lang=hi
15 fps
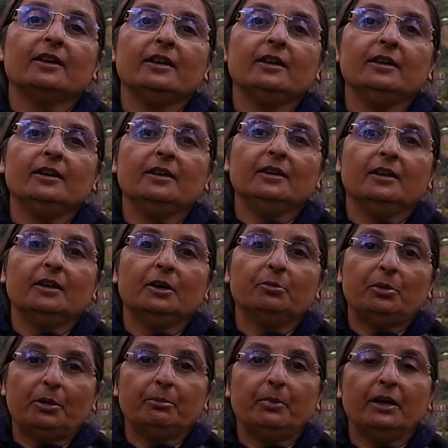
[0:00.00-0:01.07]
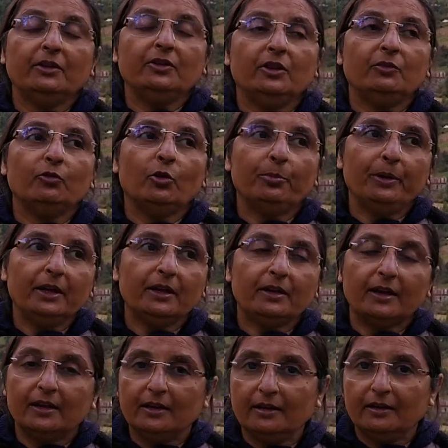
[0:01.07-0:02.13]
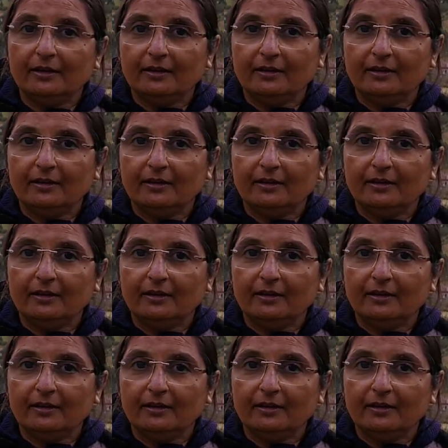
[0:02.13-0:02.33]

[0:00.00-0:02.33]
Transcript: कि ब्रह्मा जी वो भी कल